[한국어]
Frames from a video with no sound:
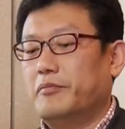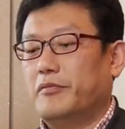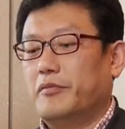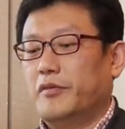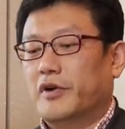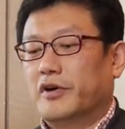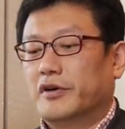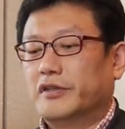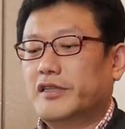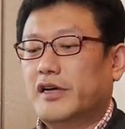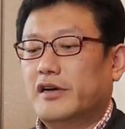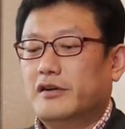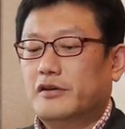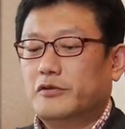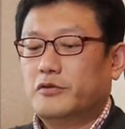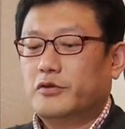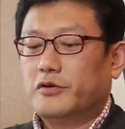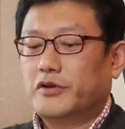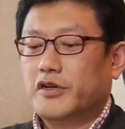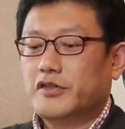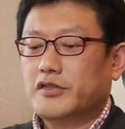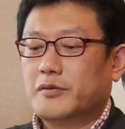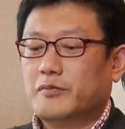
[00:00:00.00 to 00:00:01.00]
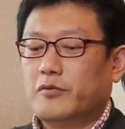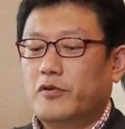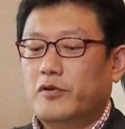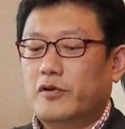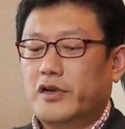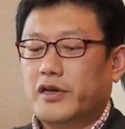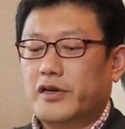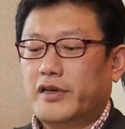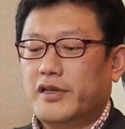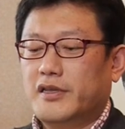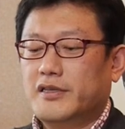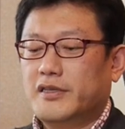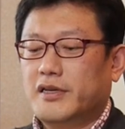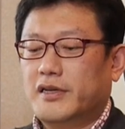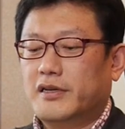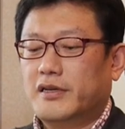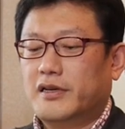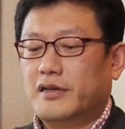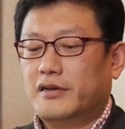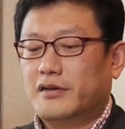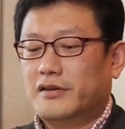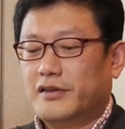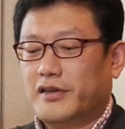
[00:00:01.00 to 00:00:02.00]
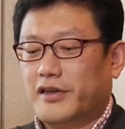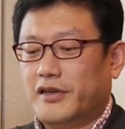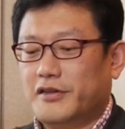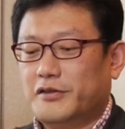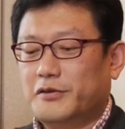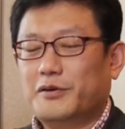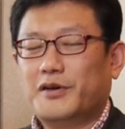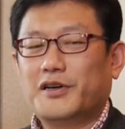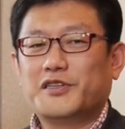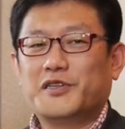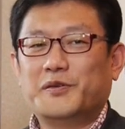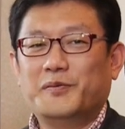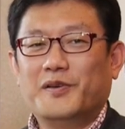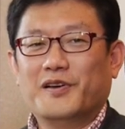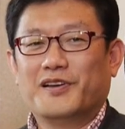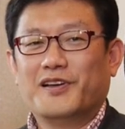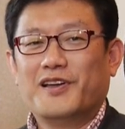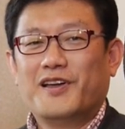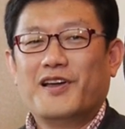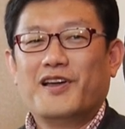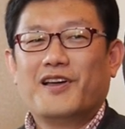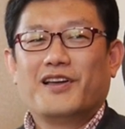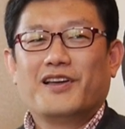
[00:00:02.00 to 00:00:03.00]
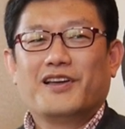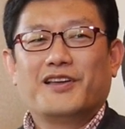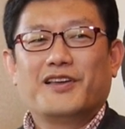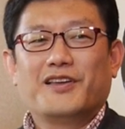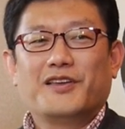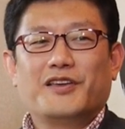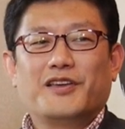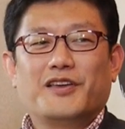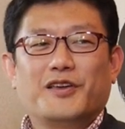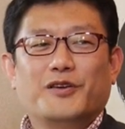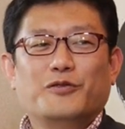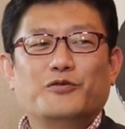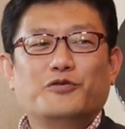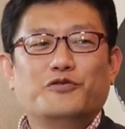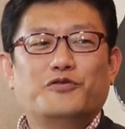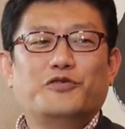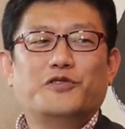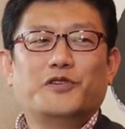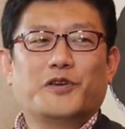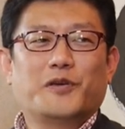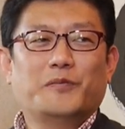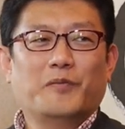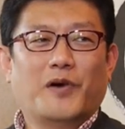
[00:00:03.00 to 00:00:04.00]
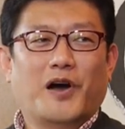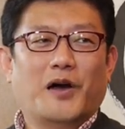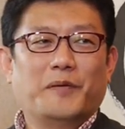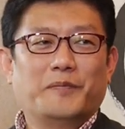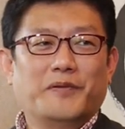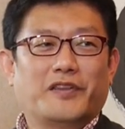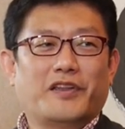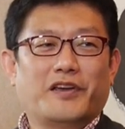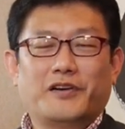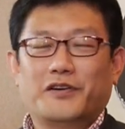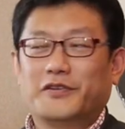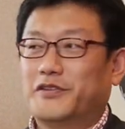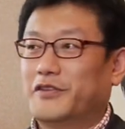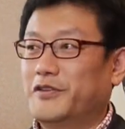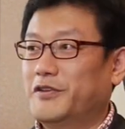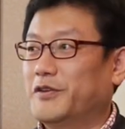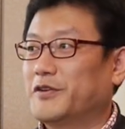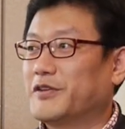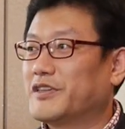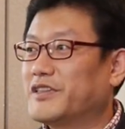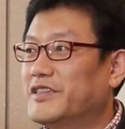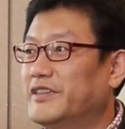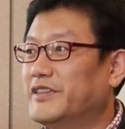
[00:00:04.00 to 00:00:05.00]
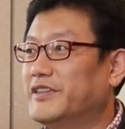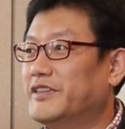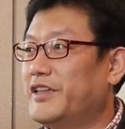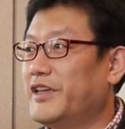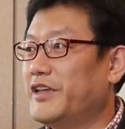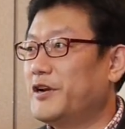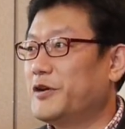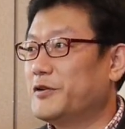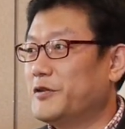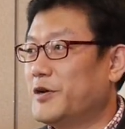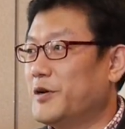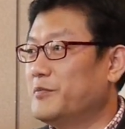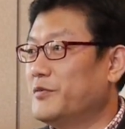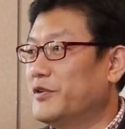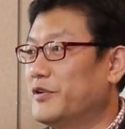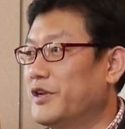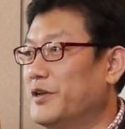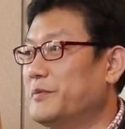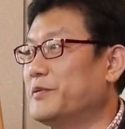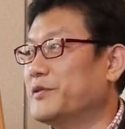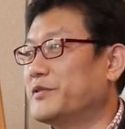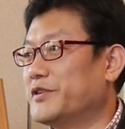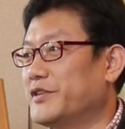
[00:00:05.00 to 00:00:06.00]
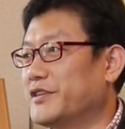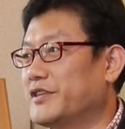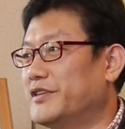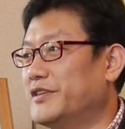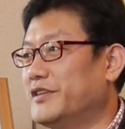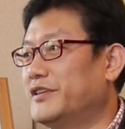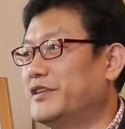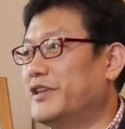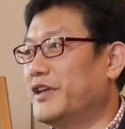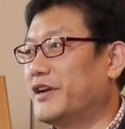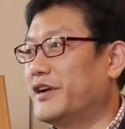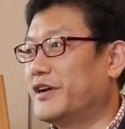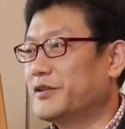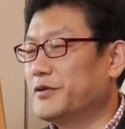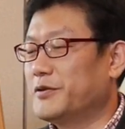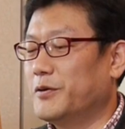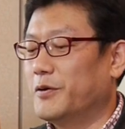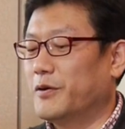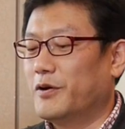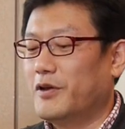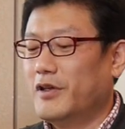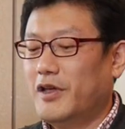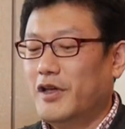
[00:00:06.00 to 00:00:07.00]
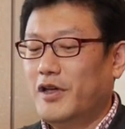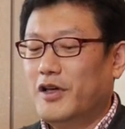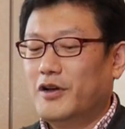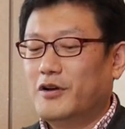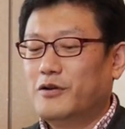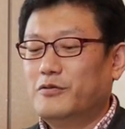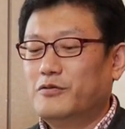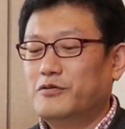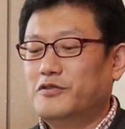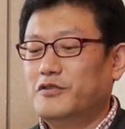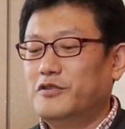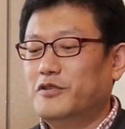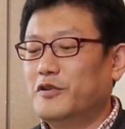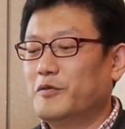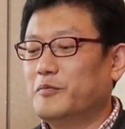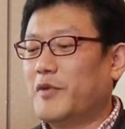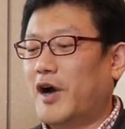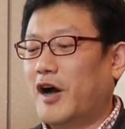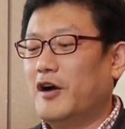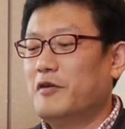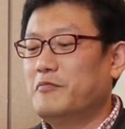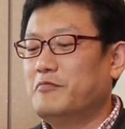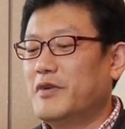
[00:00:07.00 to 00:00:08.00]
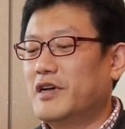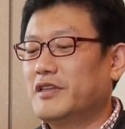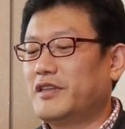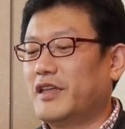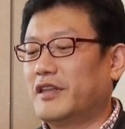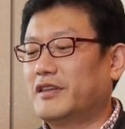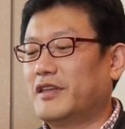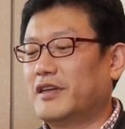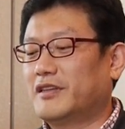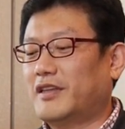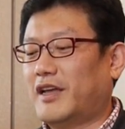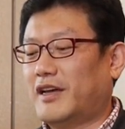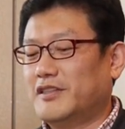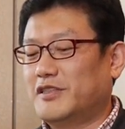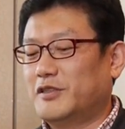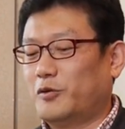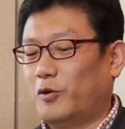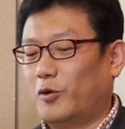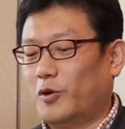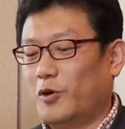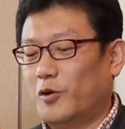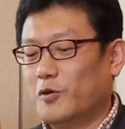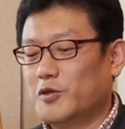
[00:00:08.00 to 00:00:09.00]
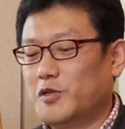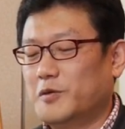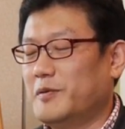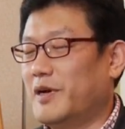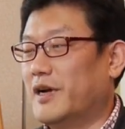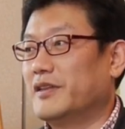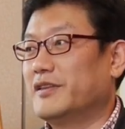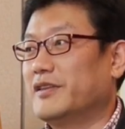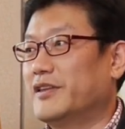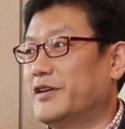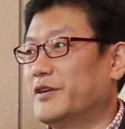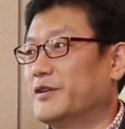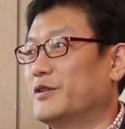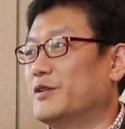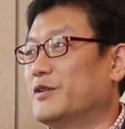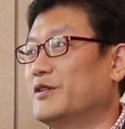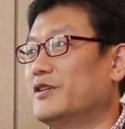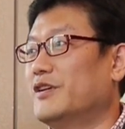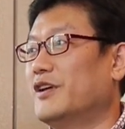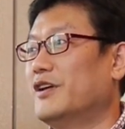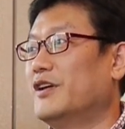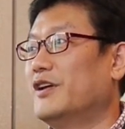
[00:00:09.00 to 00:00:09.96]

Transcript: 명상을 통해서 몰라 괜찮아를 계속 하시면 이게 우주적인 마음이 되거든요. 그때라도 한번 해보세요. 그때라도 우주적 마음만 됐다 다시 돌아오시면 안 돼요.